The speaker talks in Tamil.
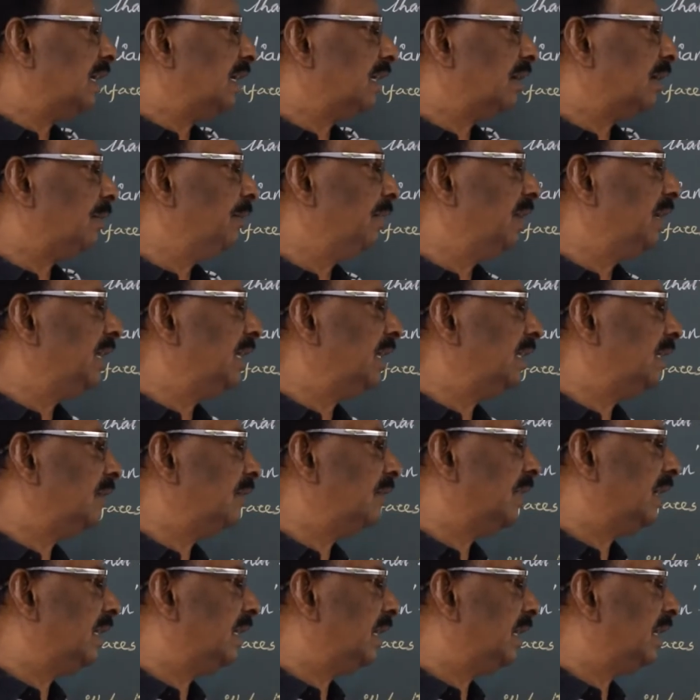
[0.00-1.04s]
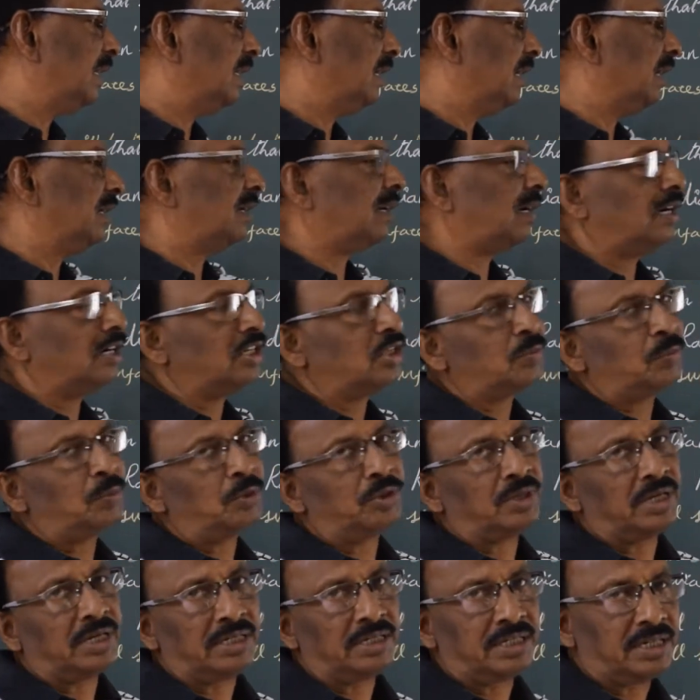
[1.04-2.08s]
இருக்க மீடியத்து வழியாக இதில்
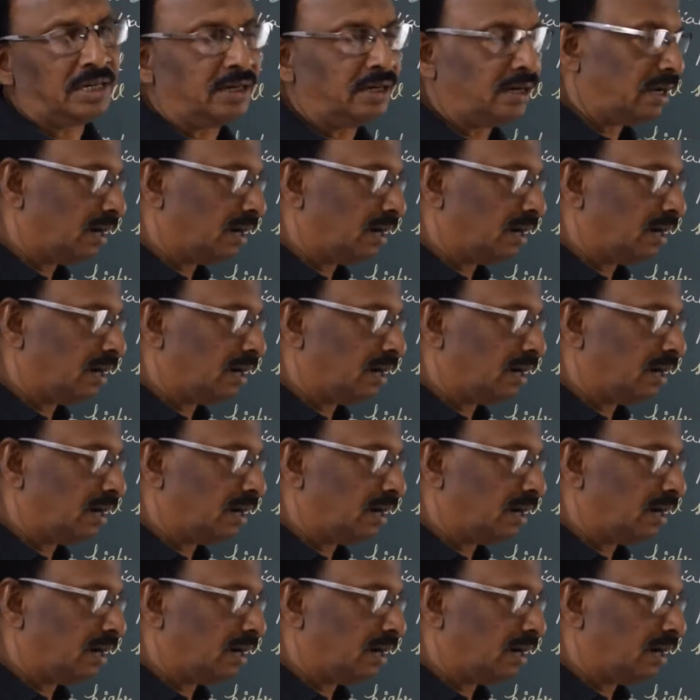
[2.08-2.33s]
transportation